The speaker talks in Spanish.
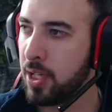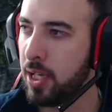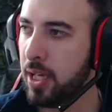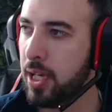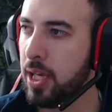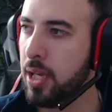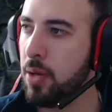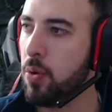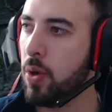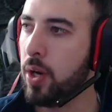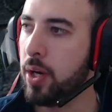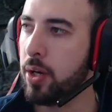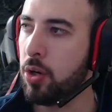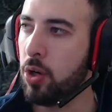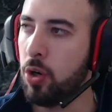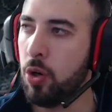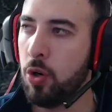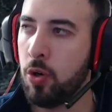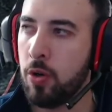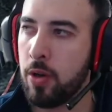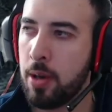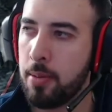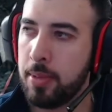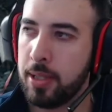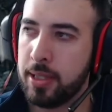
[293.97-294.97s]
Y bueno,
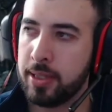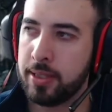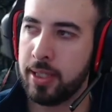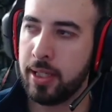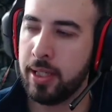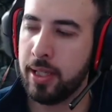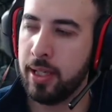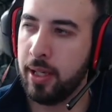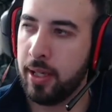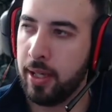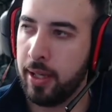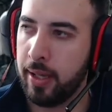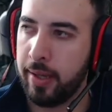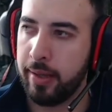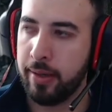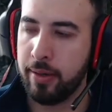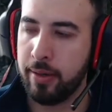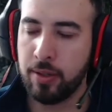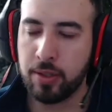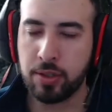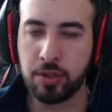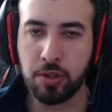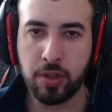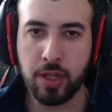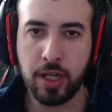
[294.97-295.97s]
obviamente,
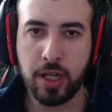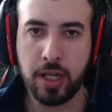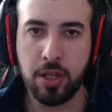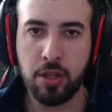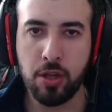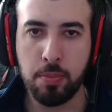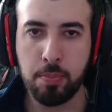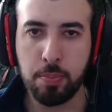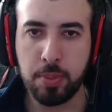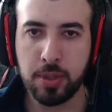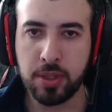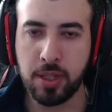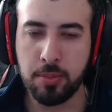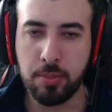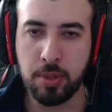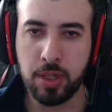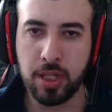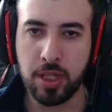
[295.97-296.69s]
nuestro querido Peter